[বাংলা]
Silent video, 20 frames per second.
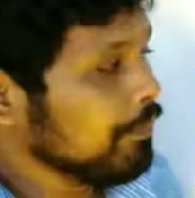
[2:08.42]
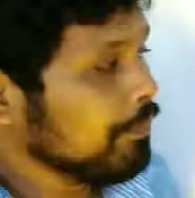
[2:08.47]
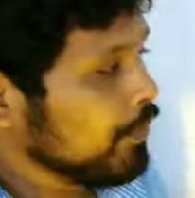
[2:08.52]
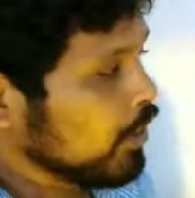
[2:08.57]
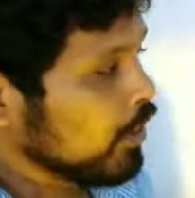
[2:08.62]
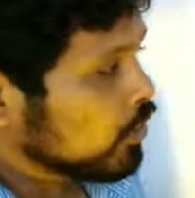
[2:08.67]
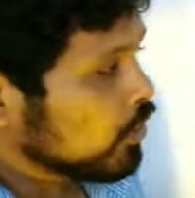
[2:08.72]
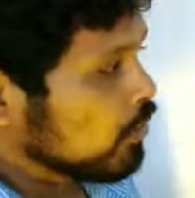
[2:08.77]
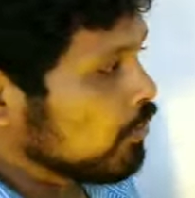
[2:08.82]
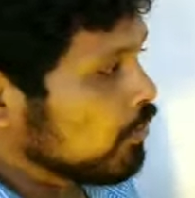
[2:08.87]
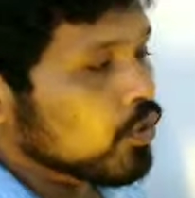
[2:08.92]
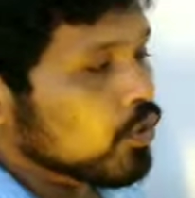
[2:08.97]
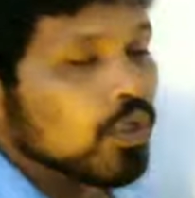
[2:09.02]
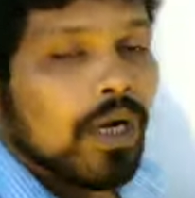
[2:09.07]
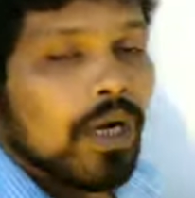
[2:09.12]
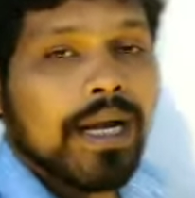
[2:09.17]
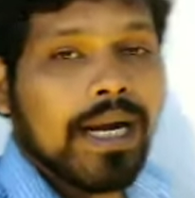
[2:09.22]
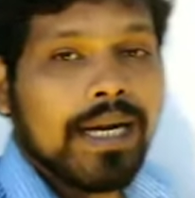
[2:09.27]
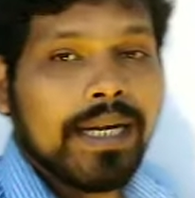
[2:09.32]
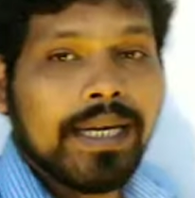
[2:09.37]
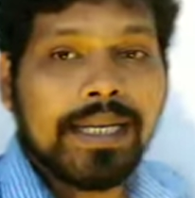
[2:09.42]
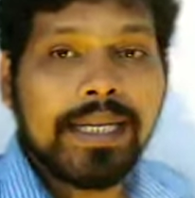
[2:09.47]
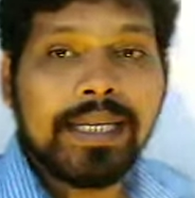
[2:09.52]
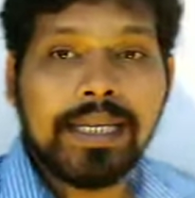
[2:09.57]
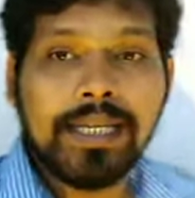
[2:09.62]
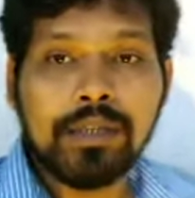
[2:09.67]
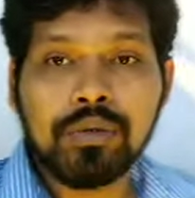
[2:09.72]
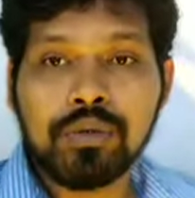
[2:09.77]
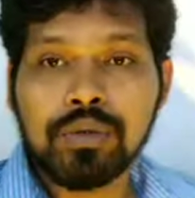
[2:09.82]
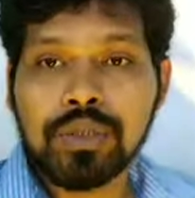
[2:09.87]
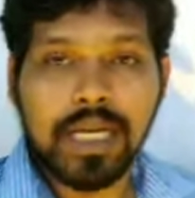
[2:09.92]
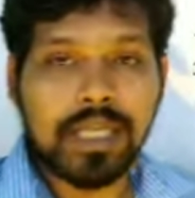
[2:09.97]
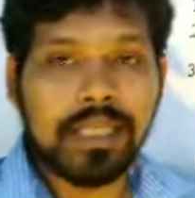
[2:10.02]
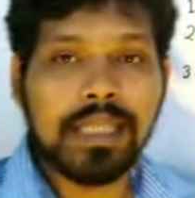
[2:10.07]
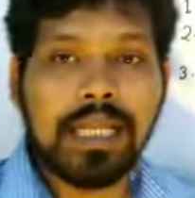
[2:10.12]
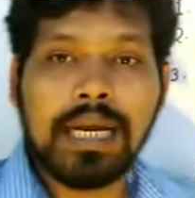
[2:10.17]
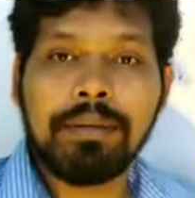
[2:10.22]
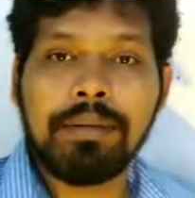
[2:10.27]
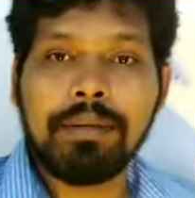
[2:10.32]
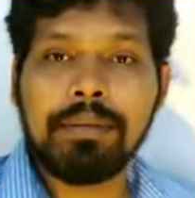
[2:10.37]
বৃহত্তম সংখ্যাটি কিন্তু সাত
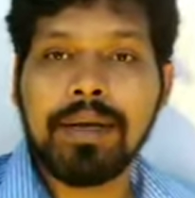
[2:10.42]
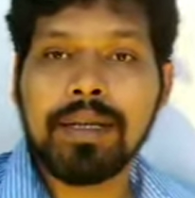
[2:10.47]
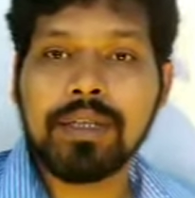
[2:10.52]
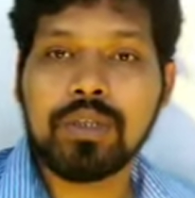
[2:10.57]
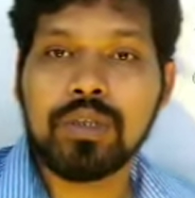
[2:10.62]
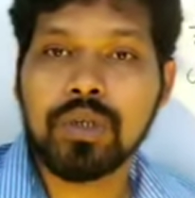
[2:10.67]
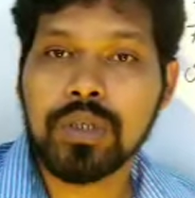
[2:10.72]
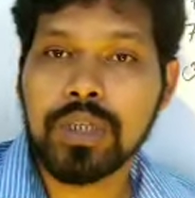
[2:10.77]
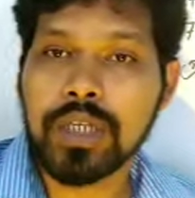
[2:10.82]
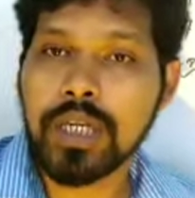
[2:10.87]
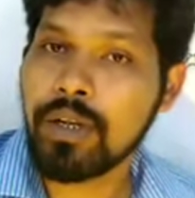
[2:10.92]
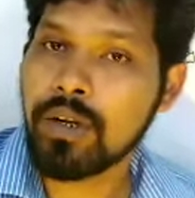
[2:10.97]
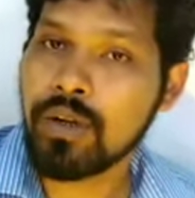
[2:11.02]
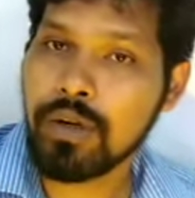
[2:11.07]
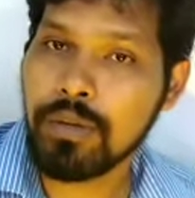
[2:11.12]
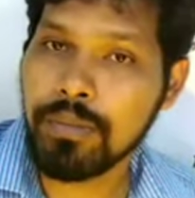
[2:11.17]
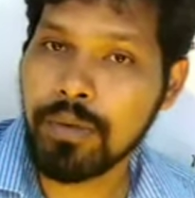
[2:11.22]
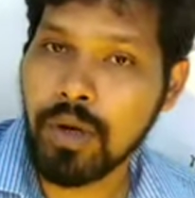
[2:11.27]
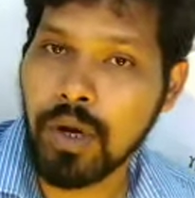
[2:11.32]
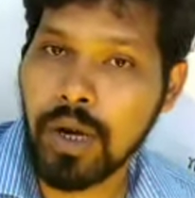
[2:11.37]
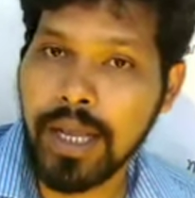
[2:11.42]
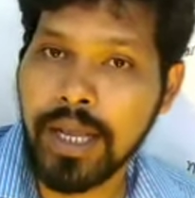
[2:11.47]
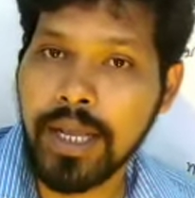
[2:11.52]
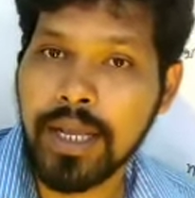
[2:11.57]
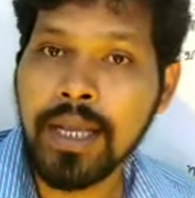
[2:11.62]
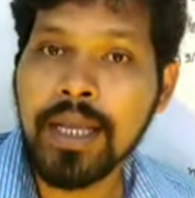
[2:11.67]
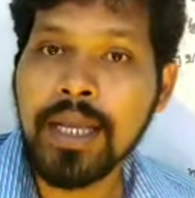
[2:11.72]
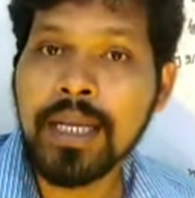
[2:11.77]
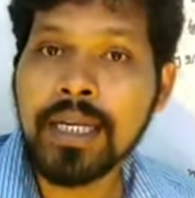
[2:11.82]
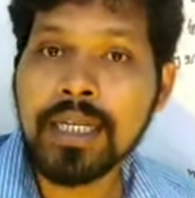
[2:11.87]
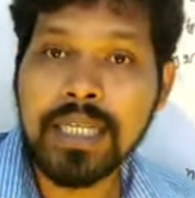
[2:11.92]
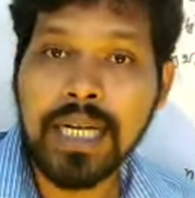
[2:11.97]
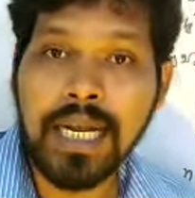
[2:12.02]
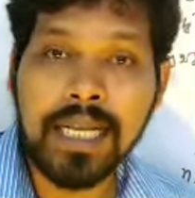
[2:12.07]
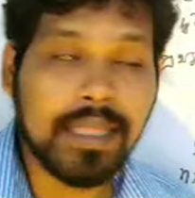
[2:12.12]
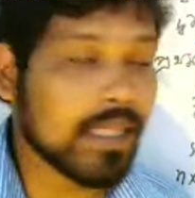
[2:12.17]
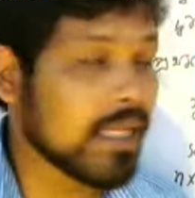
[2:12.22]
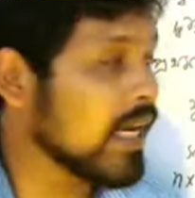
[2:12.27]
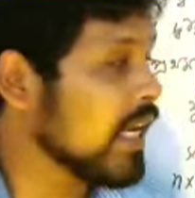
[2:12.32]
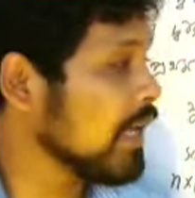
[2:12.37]
দ্বারা বিভাজ্য সেরকম নয়
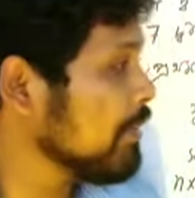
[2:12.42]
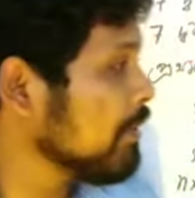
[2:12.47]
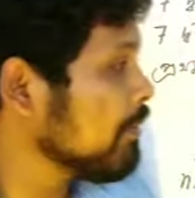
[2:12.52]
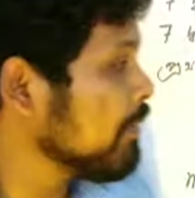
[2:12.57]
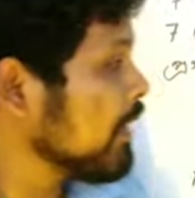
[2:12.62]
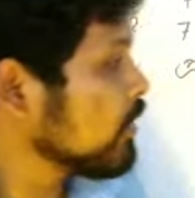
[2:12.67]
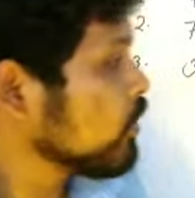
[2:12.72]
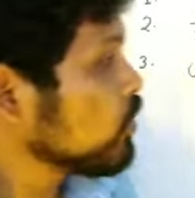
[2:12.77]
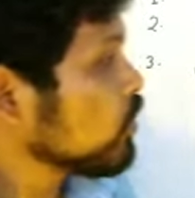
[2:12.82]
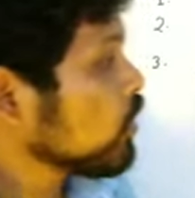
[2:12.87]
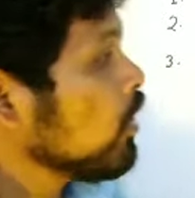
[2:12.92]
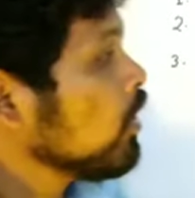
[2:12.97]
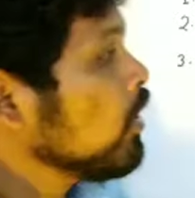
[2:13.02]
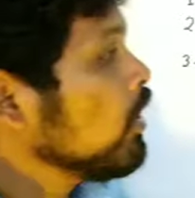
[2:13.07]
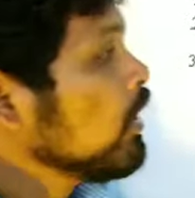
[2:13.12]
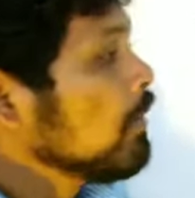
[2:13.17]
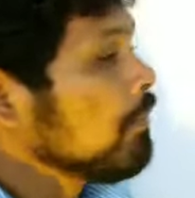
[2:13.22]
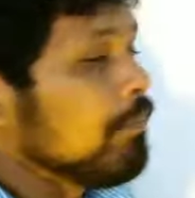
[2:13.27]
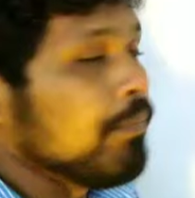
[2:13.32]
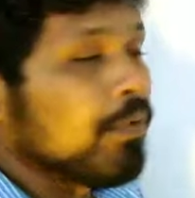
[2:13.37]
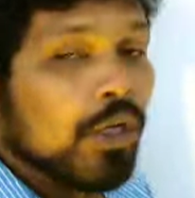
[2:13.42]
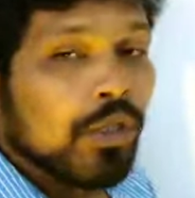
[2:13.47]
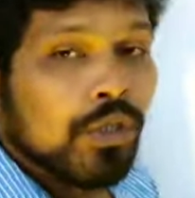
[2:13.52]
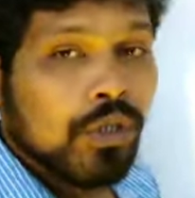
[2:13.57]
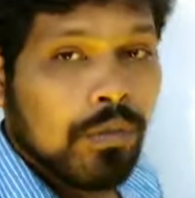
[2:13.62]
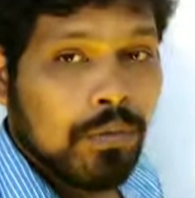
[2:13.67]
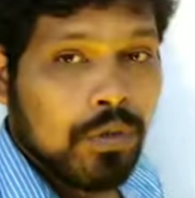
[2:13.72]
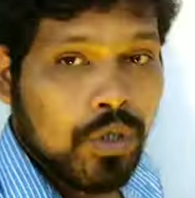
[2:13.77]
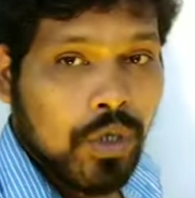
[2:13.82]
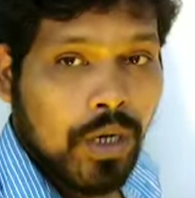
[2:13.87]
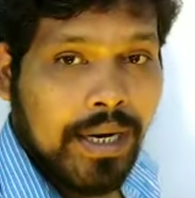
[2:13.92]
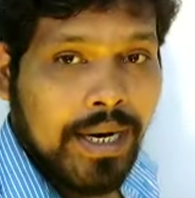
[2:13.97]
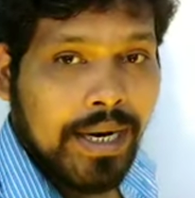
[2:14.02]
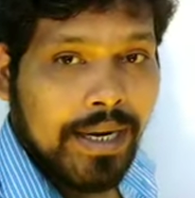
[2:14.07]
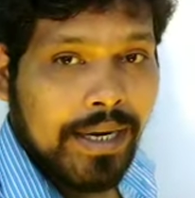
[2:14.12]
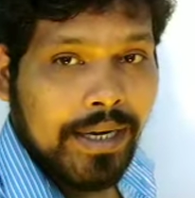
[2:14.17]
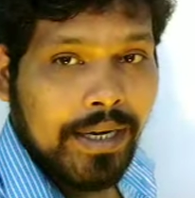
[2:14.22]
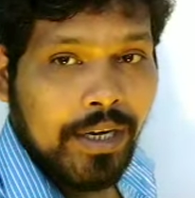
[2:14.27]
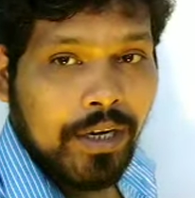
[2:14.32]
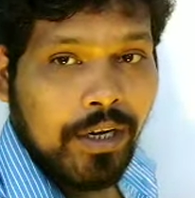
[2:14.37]
সাত দ্বারা বিভাজ্য বৃহত্তম
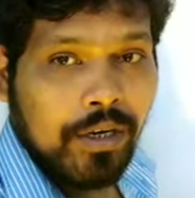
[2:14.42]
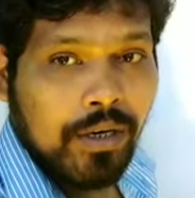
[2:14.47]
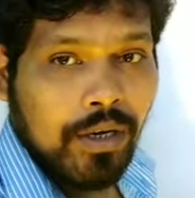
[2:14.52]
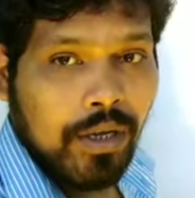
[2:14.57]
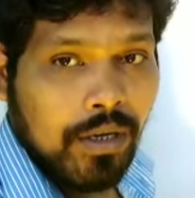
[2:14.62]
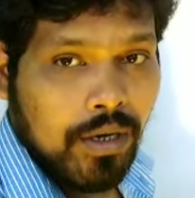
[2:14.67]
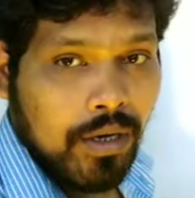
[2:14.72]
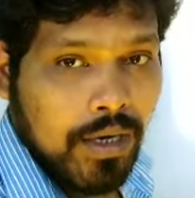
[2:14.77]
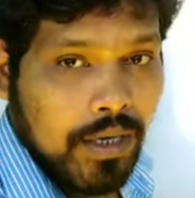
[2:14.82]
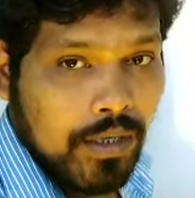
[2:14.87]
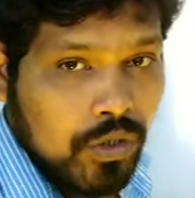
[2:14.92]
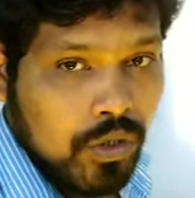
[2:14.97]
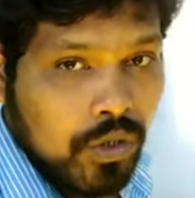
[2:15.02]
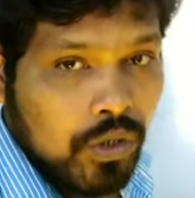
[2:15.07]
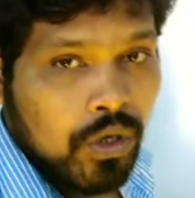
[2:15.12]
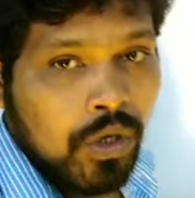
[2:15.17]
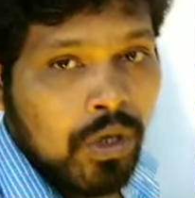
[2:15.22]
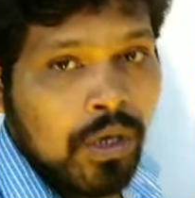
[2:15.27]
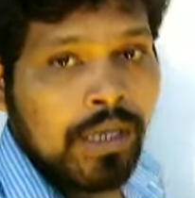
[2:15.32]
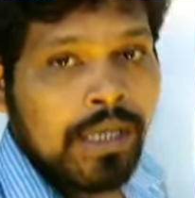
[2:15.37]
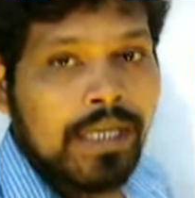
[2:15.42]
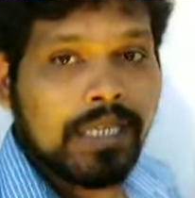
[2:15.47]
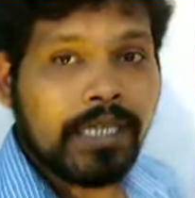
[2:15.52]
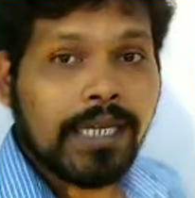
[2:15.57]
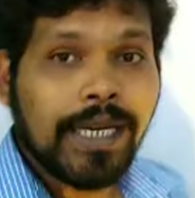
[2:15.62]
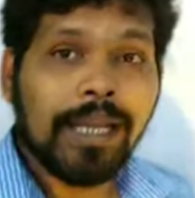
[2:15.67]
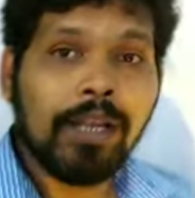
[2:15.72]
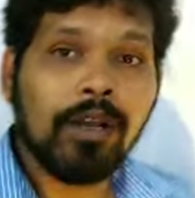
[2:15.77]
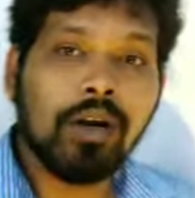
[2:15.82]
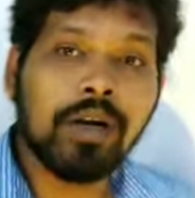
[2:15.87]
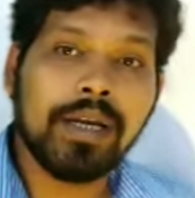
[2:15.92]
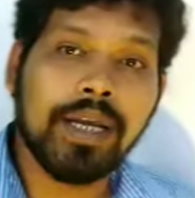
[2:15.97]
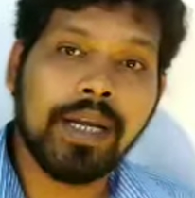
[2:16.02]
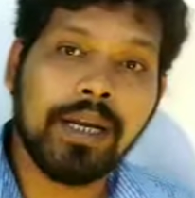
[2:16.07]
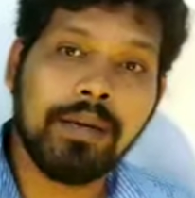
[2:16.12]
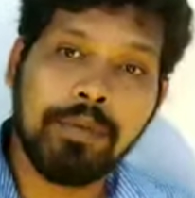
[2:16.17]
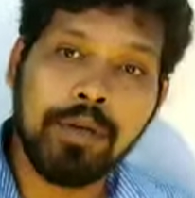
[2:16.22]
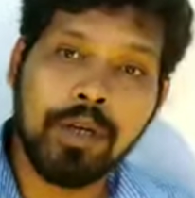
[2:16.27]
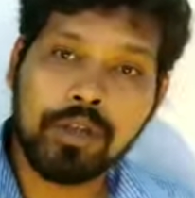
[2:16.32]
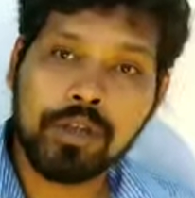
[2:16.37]
সংখ্যাটি নির্ণয় করার জন্য সেই
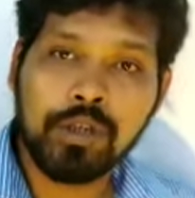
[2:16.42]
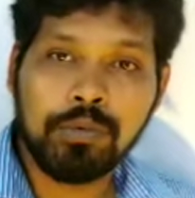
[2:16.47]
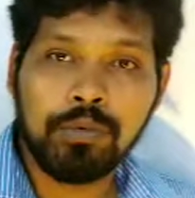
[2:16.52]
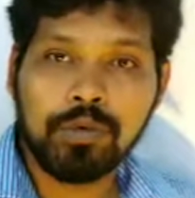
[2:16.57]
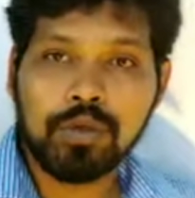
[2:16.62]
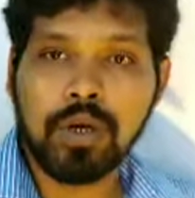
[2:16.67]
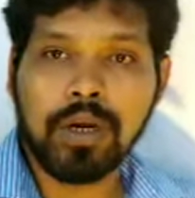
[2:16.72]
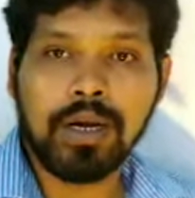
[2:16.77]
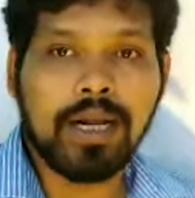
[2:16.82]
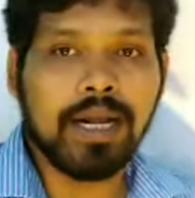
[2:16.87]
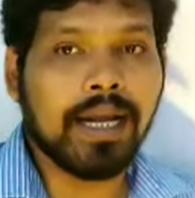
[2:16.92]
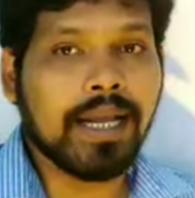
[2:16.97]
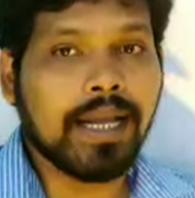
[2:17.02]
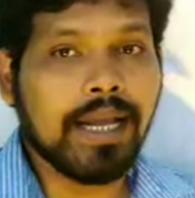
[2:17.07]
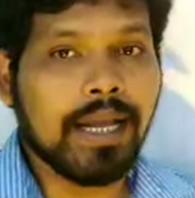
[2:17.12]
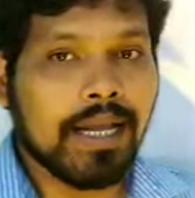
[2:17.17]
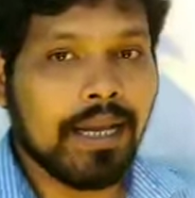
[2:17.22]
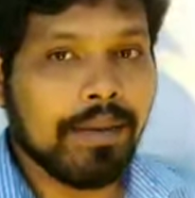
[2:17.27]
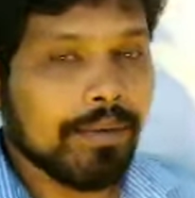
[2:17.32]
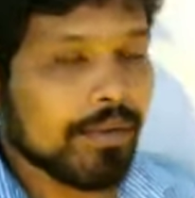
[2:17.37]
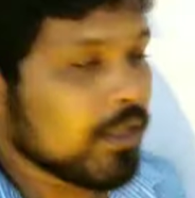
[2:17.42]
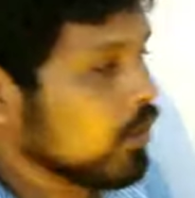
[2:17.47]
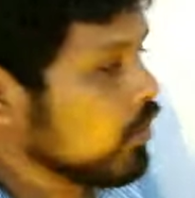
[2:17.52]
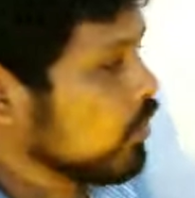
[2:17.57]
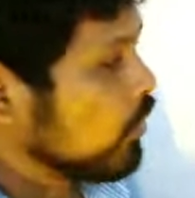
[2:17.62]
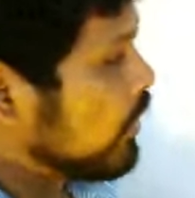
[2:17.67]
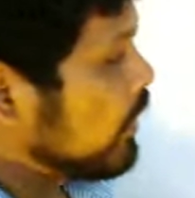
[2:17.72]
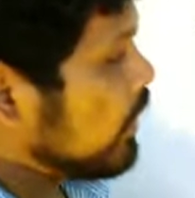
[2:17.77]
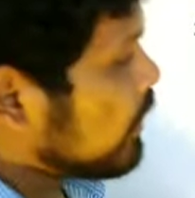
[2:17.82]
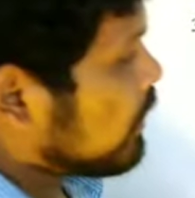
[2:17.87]
অঙ্কের বৃহত্তম সংখ্যাকে আগে আমাদের ধরে